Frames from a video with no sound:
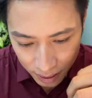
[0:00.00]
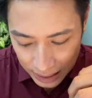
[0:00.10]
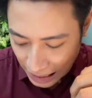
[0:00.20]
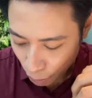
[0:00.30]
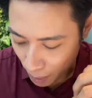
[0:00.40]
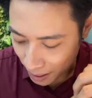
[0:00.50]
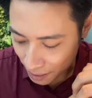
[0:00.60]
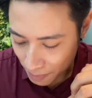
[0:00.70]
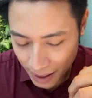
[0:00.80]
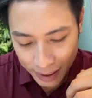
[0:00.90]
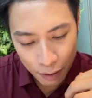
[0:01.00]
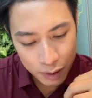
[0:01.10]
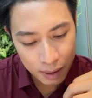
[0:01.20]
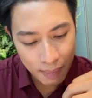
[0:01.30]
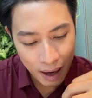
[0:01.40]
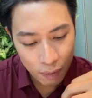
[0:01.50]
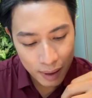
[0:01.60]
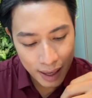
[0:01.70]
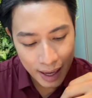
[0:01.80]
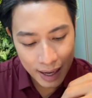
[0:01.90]
Ở Thanh Hóa ngày mai theo dự báo
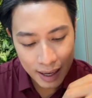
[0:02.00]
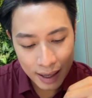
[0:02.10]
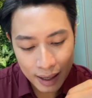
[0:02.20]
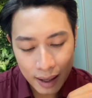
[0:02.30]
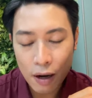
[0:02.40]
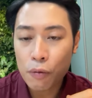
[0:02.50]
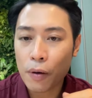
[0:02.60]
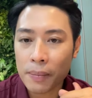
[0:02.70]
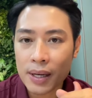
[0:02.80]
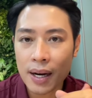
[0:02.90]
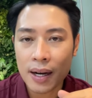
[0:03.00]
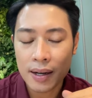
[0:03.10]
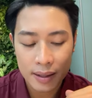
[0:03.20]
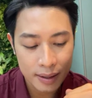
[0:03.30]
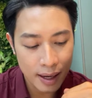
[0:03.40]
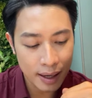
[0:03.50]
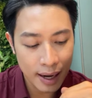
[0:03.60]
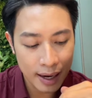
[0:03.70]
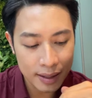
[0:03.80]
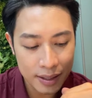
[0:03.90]
là không có mưa, nắng
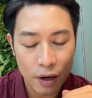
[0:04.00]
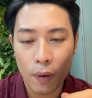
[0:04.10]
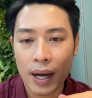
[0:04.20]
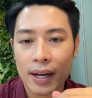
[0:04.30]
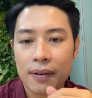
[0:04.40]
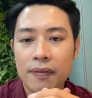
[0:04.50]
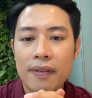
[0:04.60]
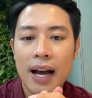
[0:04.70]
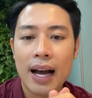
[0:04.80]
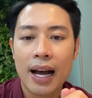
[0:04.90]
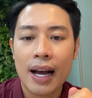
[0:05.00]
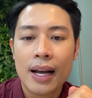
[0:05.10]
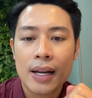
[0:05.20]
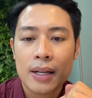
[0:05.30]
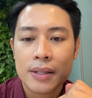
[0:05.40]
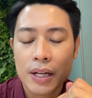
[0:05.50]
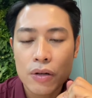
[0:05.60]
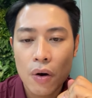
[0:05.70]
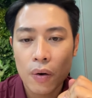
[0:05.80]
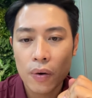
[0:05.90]
khá là nhiều ạ. Và nhiệt
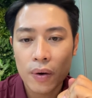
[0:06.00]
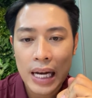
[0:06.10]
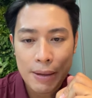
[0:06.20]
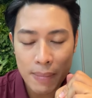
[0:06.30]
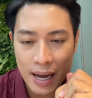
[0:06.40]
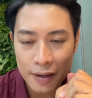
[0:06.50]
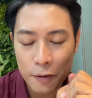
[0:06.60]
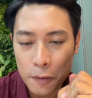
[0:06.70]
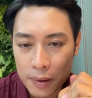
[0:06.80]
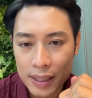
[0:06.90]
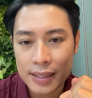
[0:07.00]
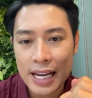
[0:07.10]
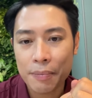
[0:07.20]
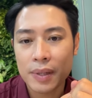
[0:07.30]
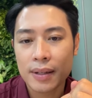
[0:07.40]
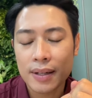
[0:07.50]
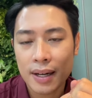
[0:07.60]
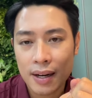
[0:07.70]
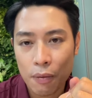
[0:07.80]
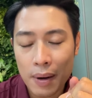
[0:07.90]
độ ngày mai cũng có thể chạm tới ngưỡng
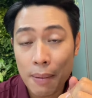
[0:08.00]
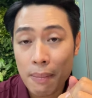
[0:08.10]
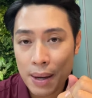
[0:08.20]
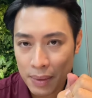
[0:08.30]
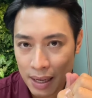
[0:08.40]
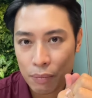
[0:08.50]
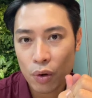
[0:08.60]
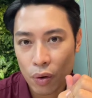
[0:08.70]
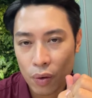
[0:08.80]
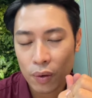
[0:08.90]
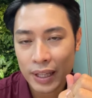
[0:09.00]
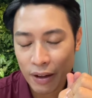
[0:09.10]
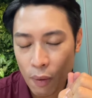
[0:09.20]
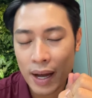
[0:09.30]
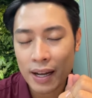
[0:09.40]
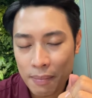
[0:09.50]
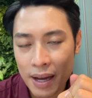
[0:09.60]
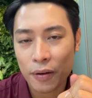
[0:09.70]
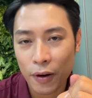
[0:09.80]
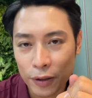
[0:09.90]
nắng nóng là ba mươi lăm độ. Thanh Hóa ngày
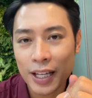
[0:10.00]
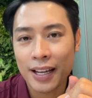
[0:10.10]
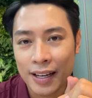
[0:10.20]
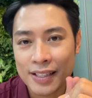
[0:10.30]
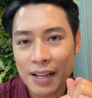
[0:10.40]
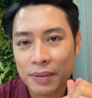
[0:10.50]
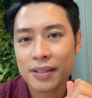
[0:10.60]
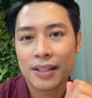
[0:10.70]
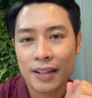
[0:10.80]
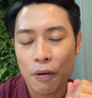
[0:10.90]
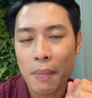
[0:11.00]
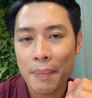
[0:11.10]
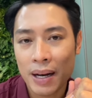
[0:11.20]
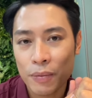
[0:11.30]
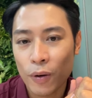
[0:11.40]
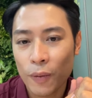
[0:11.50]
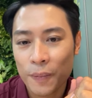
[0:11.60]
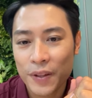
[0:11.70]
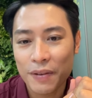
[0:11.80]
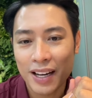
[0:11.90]
mai có thể là chạm tới ngưỡng nắng nóng ba mươi lăm độ.
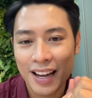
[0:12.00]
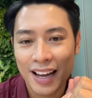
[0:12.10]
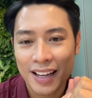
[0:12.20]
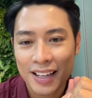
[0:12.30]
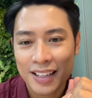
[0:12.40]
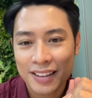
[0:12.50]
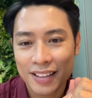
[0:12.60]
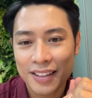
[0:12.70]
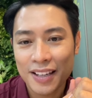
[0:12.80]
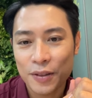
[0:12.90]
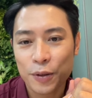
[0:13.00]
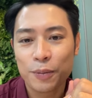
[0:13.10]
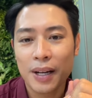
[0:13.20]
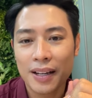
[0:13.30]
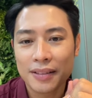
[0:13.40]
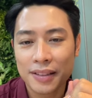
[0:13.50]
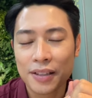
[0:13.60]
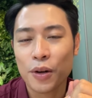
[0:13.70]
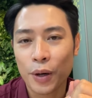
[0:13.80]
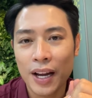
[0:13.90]
Như vậy là thời tiết cũng uh,
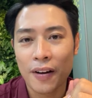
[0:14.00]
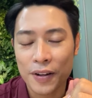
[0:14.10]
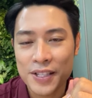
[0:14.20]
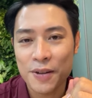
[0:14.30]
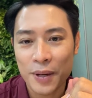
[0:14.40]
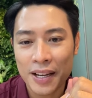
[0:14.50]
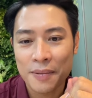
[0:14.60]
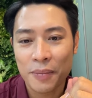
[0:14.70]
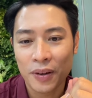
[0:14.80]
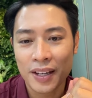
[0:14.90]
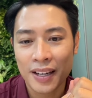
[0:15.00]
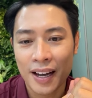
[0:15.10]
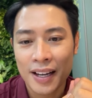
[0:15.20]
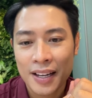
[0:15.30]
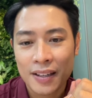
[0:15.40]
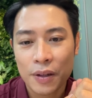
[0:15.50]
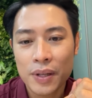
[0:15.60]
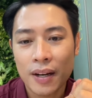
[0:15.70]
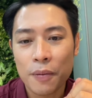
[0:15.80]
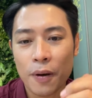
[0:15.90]
tương đối là khó chịu đấy. Mọi người uh, nếu
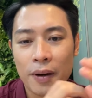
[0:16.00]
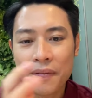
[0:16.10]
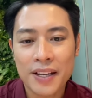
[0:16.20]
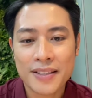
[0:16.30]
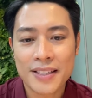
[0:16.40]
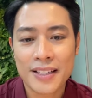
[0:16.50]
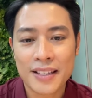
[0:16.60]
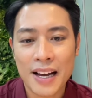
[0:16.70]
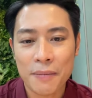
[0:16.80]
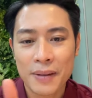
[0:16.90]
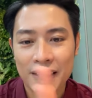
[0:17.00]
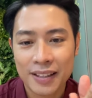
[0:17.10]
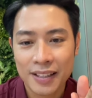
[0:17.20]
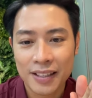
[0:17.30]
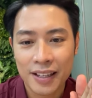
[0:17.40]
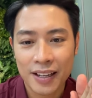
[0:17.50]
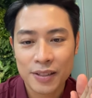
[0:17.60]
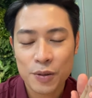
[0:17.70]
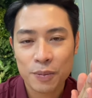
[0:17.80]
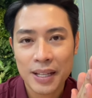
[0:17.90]
như không có cái việc gì đặc biệt thì uh,
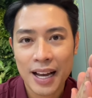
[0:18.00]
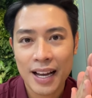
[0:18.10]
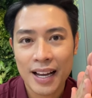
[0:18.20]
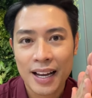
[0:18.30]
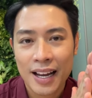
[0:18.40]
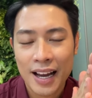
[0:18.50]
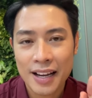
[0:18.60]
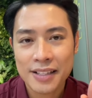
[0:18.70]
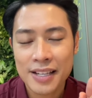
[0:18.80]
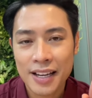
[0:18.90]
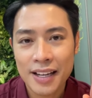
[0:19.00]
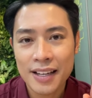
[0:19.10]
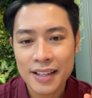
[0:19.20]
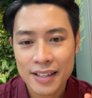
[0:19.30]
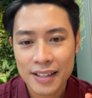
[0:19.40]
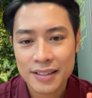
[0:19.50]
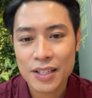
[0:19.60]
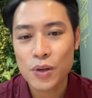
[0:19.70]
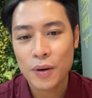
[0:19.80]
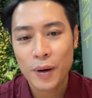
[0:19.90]
chúng ta hạn chế
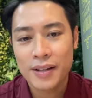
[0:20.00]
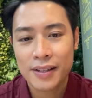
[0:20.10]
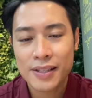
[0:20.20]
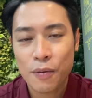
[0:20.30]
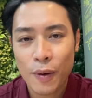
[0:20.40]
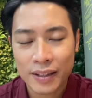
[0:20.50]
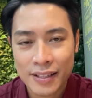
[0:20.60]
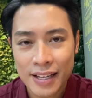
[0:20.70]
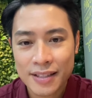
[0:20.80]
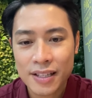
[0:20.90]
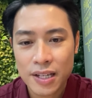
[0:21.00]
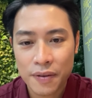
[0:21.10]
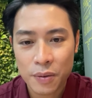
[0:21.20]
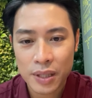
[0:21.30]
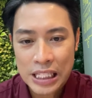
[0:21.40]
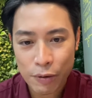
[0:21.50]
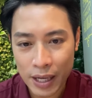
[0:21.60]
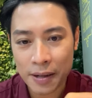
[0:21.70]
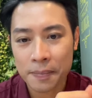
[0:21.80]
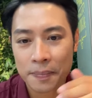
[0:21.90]
di chuyển ngoài đường trong khoảng thời gian giữa trưa và đầu giờ chiều
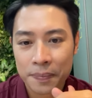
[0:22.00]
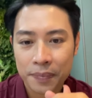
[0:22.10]
nhé.